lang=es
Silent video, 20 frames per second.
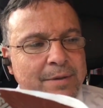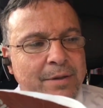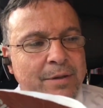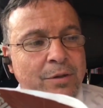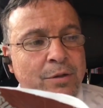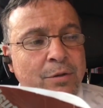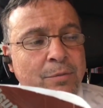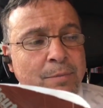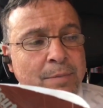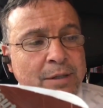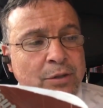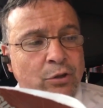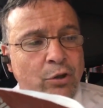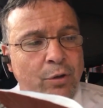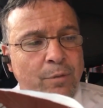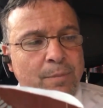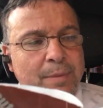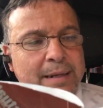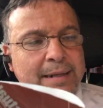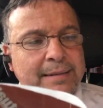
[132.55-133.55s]
mis
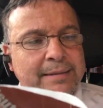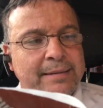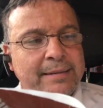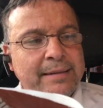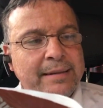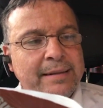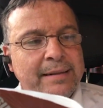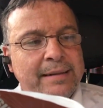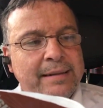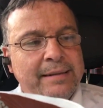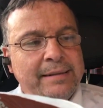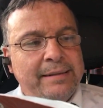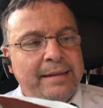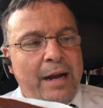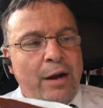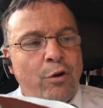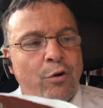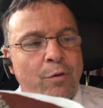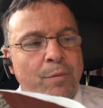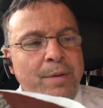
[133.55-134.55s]
hombres se
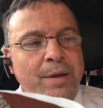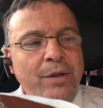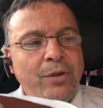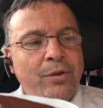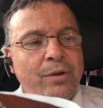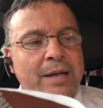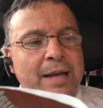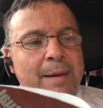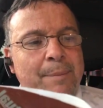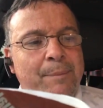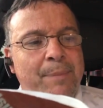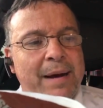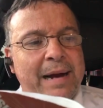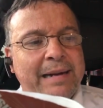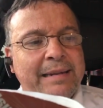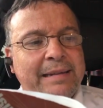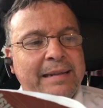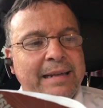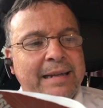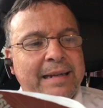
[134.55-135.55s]
han comido y la
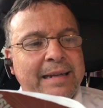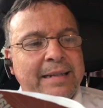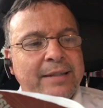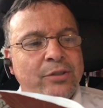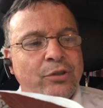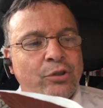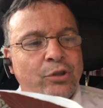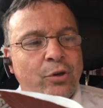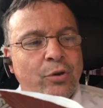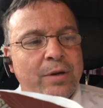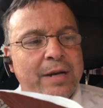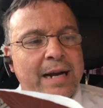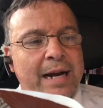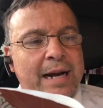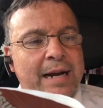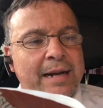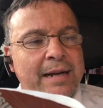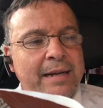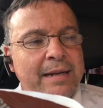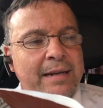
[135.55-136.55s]
parte que les
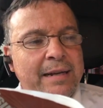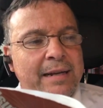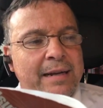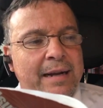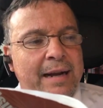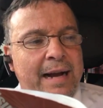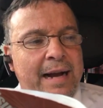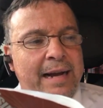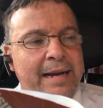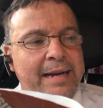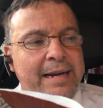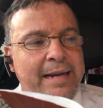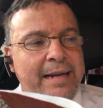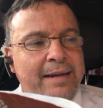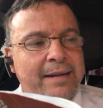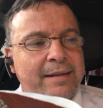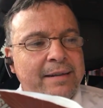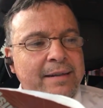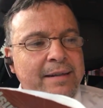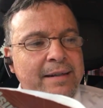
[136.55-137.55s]
toca a
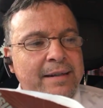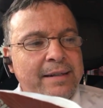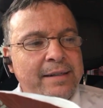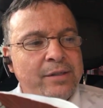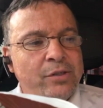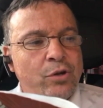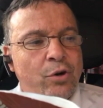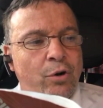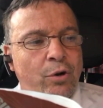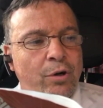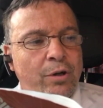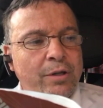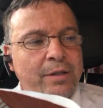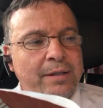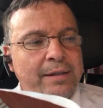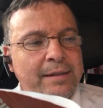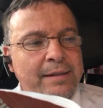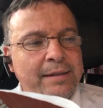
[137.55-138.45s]
Ner, Skoll